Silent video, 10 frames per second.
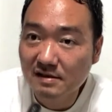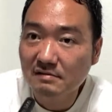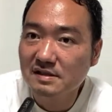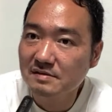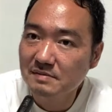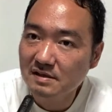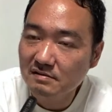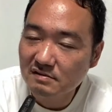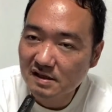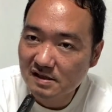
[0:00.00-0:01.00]
いは自民
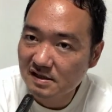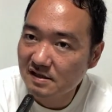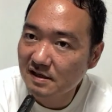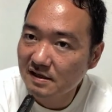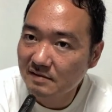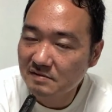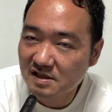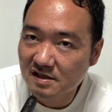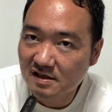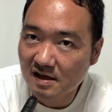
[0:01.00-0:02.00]
党だけじゃないかも
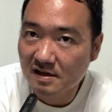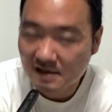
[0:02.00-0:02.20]
しれない